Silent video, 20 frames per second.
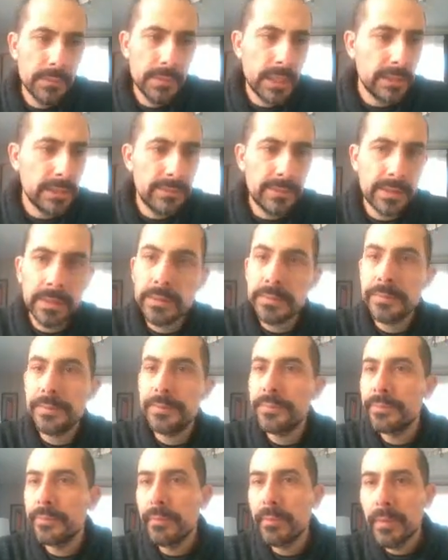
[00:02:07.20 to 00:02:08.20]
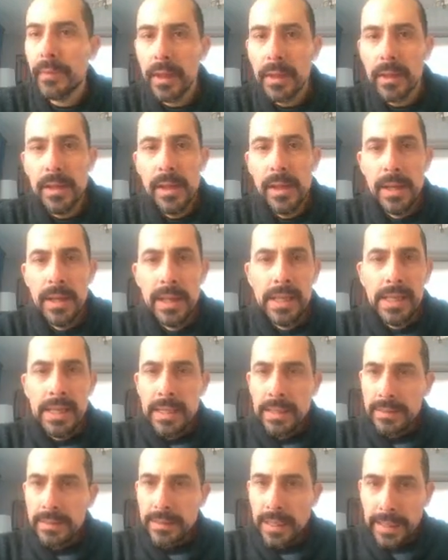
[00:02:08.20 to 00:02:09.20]
That's it.
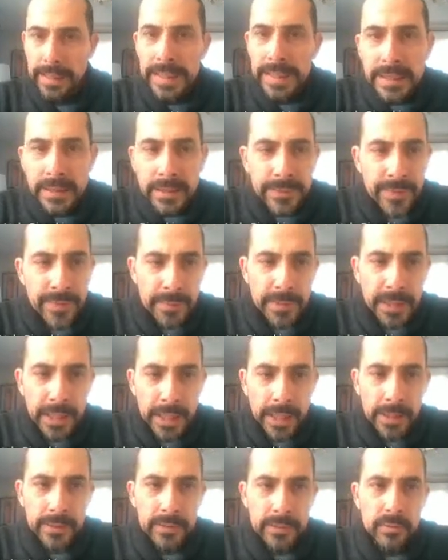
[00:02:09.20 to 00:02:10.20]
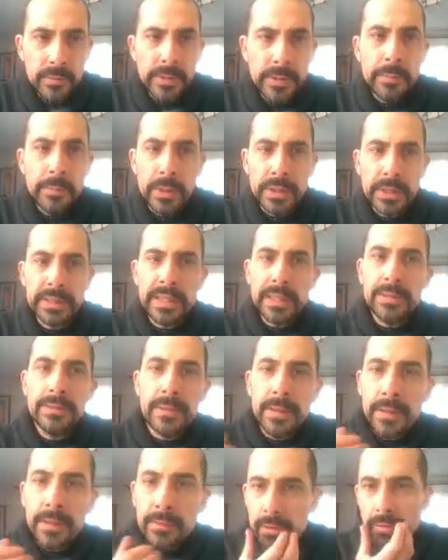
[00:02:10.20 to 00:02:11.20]
Ya, esta familia es súper
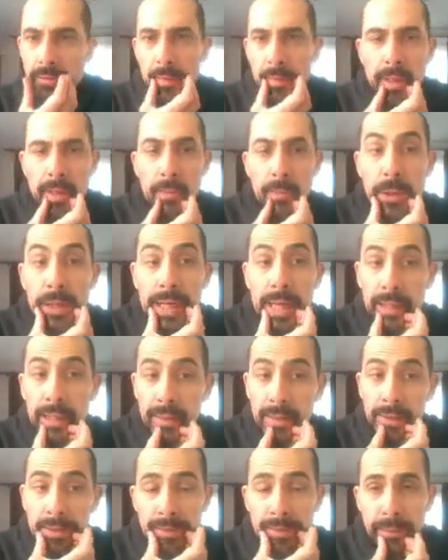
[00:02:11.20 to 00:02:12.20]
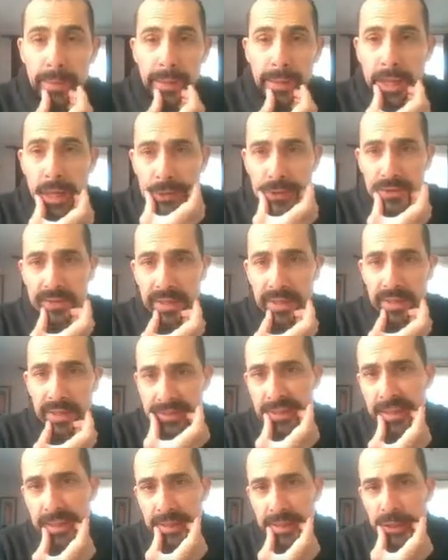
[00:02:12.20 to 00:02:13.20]
importante, una familia muy grande, la familia
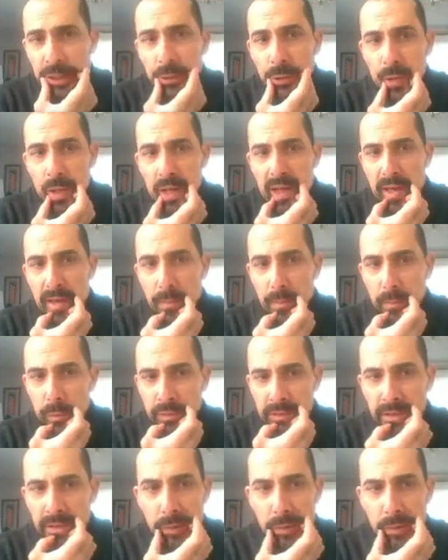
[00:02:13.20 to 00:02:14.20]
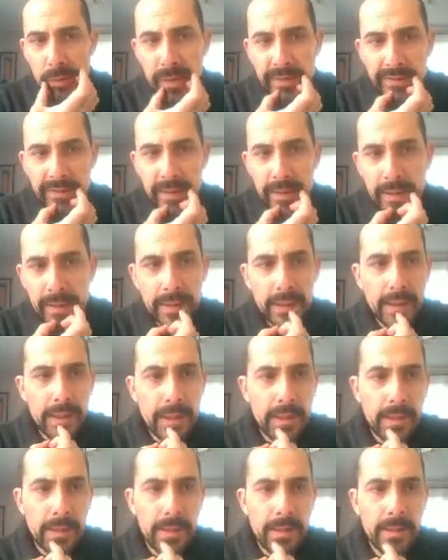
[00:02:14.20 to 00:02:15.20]
Rosaceae incluye muchas especies,
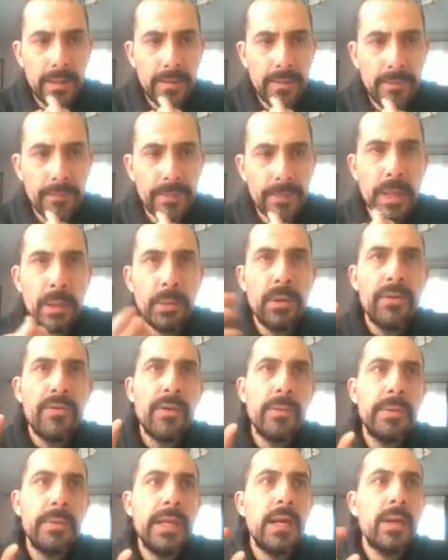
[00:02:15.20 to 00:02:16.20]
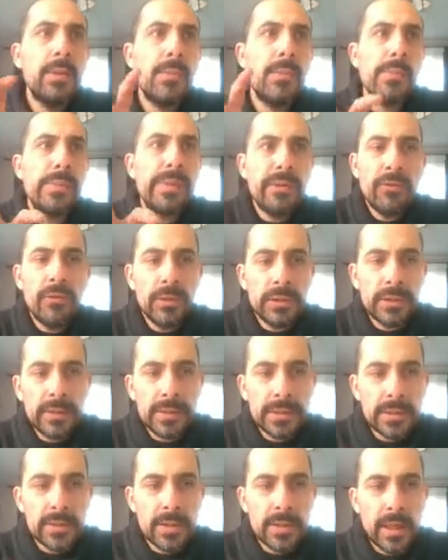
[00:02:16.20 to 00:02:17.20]
eh, una familia como
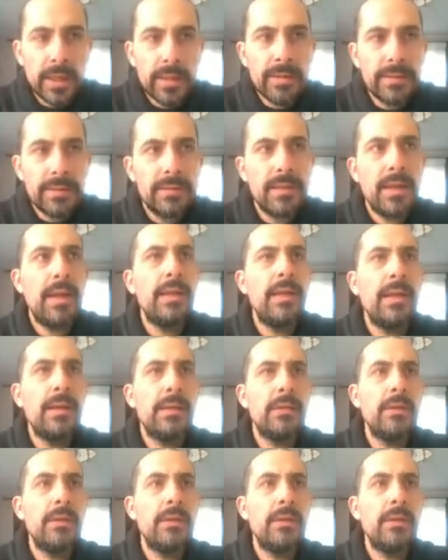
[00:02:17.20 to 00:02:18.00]
pivote dentro de la diversidad de las